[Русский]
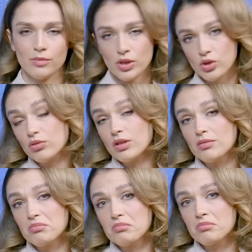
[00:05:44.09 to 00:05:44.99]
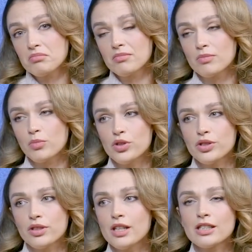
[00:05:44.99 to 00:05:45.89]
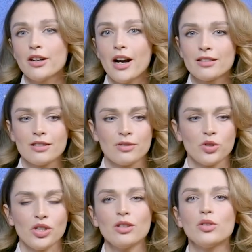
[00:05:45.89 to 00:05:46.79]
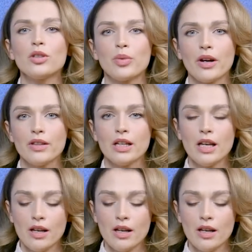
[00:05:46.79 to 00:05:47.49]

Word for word: без шуток. Пусть, я не знаю, как это звучит, но это правда.